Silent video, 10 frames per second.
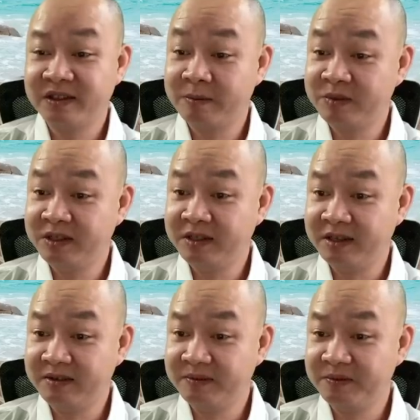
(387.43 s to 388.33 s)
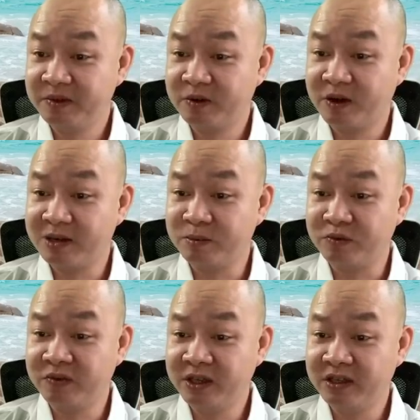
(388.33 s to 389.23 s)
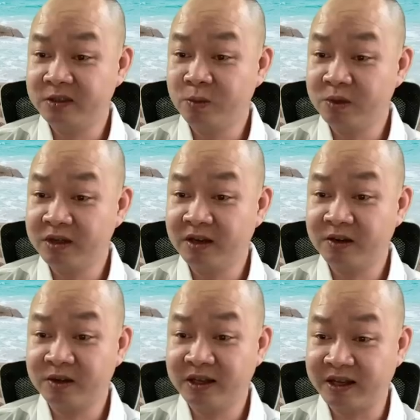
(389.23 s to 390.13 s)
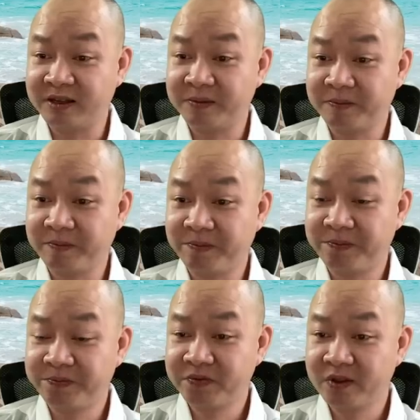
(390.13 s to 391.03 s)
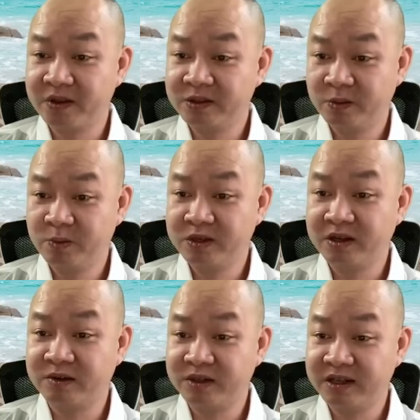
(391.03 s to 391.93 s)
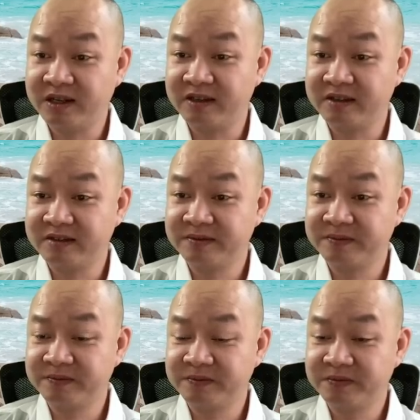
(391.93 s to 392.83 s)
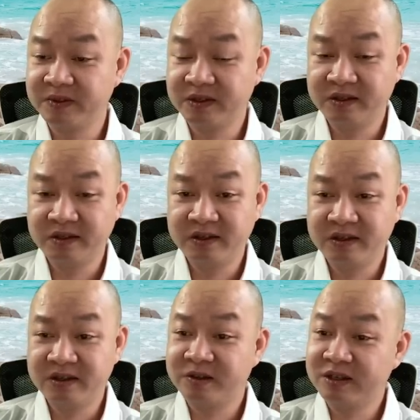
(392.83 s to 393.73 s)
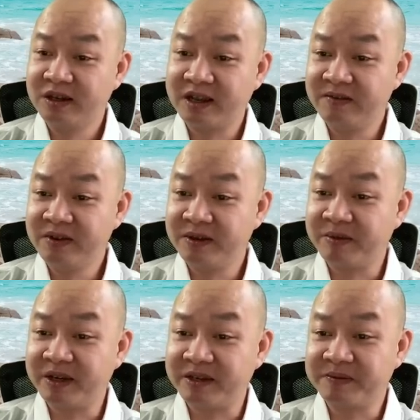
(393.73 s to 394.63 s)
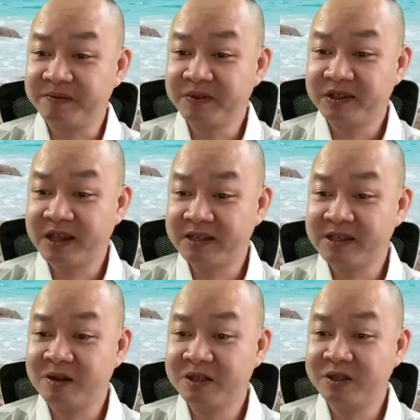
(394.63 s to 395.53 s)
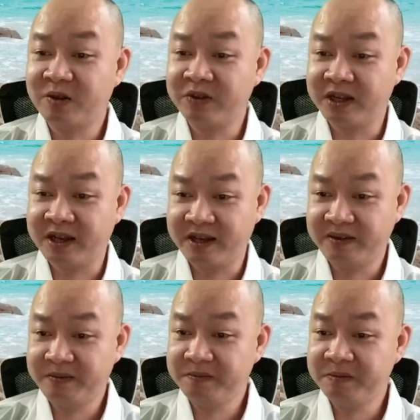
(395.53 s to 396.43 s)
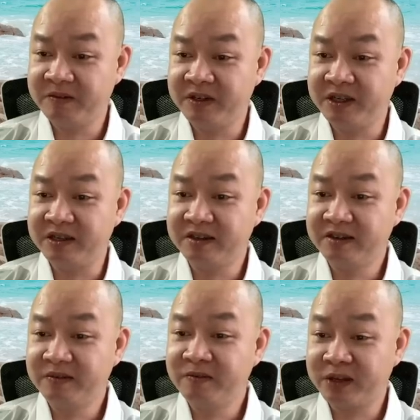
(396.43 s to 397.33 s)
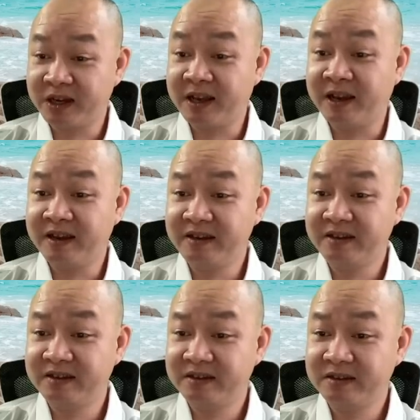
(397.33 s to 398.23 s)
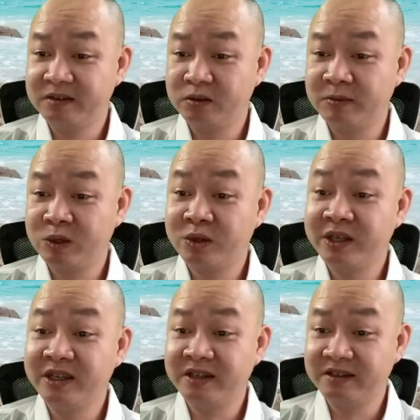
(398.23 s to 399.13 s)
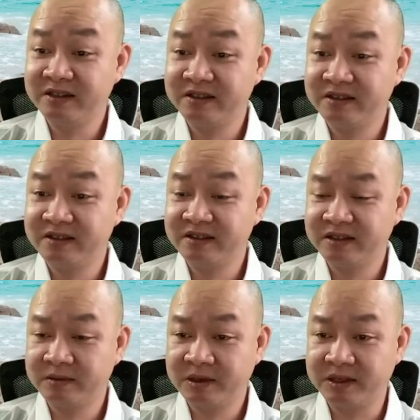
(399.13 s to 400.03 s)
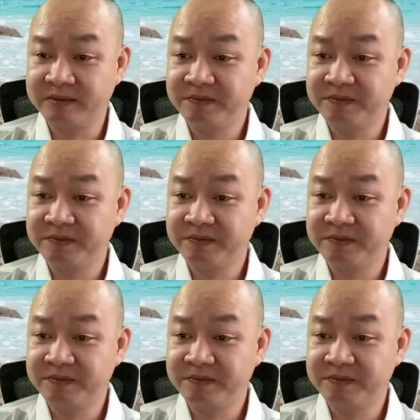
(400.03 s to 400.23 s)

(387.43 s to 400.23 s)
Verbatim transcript: Thậm chí nhá, có hẳn một vị trung tướng nói thế này. Trung tướng nói thế này. Đó chính là cái việc mà tại sao lựa chọn Việt Á, bởi vì Việt Á của bên cô đi đấy. Đó này.